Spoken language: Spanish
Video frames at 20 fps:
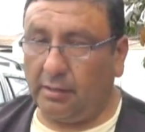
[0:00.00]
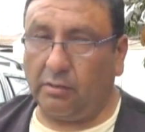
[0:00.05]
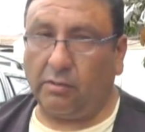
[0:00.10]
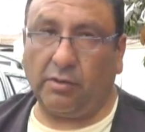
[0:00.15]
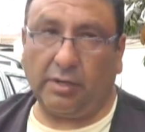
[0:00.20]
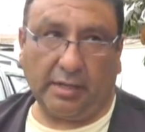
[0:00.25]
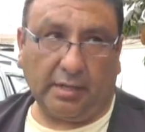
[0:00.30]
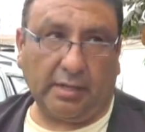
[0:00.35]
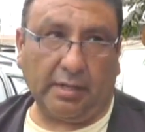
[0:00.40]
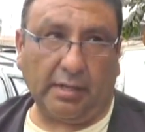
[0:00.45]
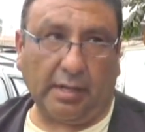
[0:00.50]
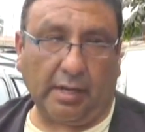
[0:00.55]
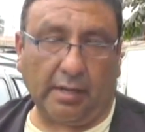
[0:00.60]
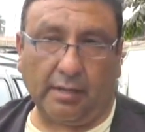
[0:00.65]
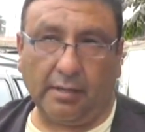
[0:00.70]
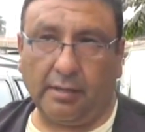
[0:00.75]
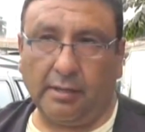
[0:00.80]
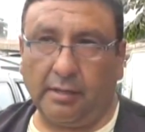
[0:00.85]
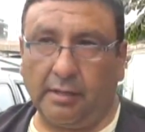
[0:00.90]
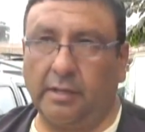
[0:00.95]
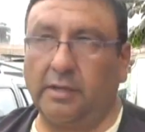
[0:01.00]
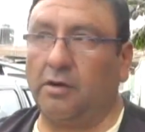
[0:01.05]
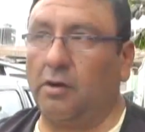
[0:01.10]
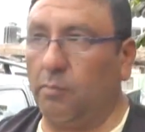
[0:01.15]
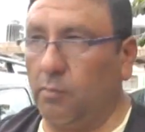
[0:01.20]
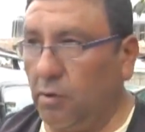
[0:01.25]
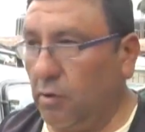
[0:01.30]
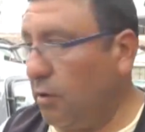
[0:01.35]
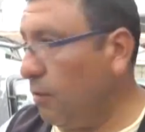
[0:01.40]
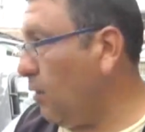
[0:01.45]
original y
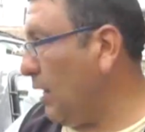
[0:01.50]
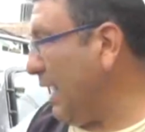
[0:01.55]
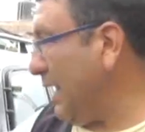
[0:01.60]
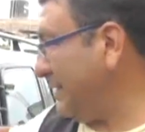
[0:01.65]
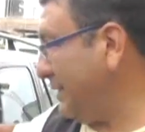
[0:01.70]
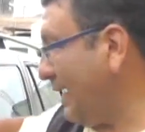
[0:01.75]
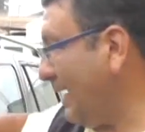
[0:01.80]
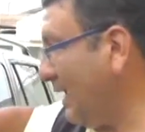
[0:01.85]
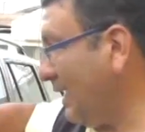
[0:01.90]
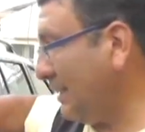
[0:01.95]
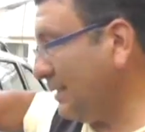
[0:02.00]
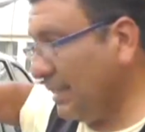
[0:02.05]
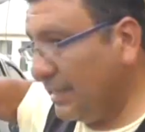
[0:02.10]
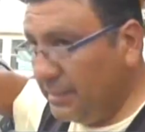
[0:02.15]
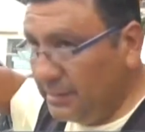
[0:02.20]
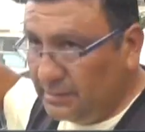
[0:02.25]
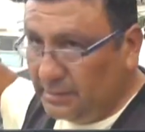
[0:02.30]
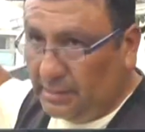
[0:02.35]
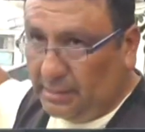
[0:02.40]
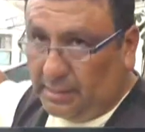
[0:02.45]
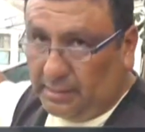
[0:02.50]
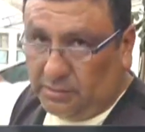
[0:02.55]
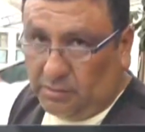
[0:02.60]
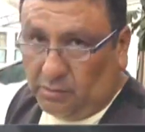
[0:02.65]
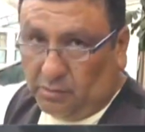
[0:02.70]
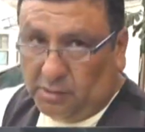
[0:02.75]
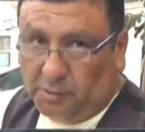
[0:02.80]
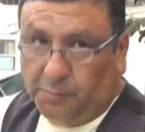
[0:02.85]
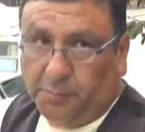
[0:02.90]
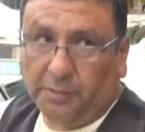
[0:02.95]
como con las características
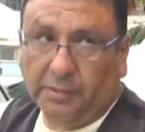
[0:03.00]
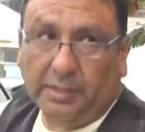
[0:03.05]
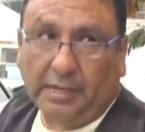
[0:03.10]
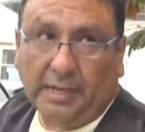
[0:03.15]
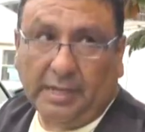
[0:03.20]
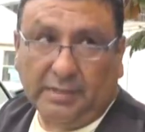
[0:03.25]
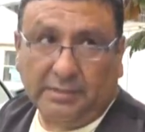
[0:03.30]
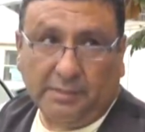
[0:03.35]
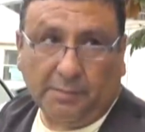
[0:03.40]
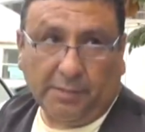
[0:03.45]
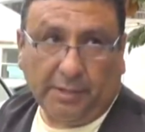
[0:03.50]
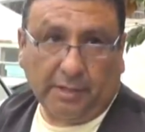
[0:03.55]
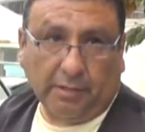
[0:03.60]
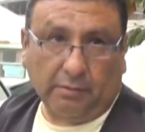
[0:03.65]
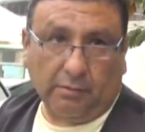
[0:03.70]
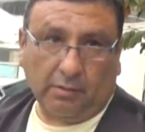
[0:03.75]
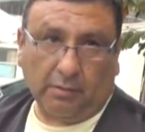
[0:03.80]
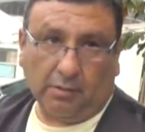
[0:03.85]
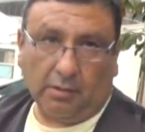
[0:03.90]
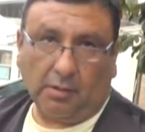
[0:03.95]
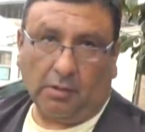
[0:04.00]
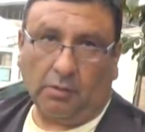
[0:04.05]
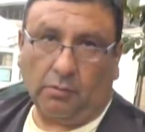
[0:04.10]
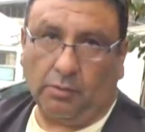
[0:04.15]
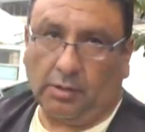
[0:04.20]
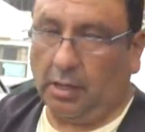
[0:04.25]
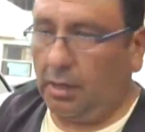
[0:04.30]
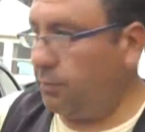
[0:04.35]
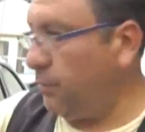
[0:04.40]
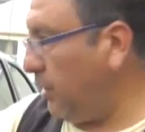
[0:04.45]
corresponden a ese vehículo,
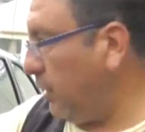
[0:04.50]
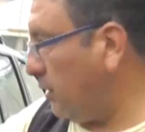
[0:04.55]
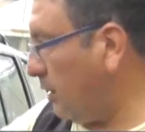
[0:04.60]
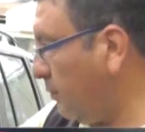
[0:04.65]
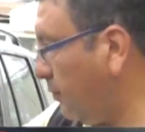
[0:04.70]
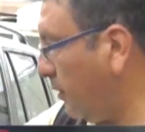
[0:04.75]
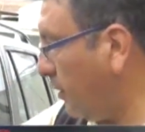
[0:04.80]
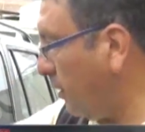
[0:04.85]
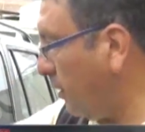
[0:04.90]
una camioneta por